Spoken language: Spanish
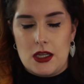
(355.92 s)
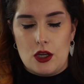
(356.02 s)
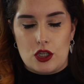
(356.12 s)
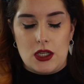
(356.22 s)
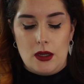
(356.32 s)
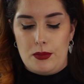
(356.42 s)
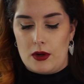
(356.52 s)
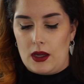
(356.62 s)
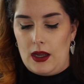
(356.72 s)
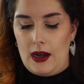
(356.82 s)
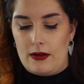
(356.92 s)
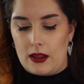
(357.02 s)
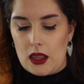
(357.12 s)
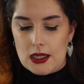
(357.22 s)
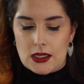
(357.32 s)
sí o sí, porque la
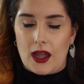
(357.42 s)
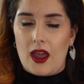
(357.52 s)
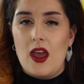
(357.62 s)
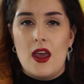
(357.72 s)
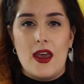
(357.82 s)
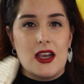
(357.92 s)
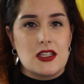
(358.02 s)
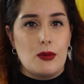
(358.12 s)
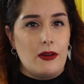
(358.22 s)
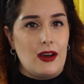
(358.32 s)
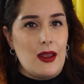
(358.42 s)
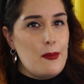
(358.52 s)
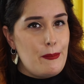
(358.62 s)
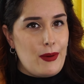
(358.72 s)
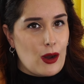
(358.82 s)
verdad es que esto me
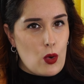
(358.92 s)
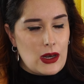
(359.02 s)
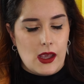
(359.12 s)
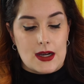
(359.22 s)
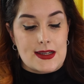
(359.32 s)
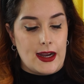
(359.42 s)
vale para cualquier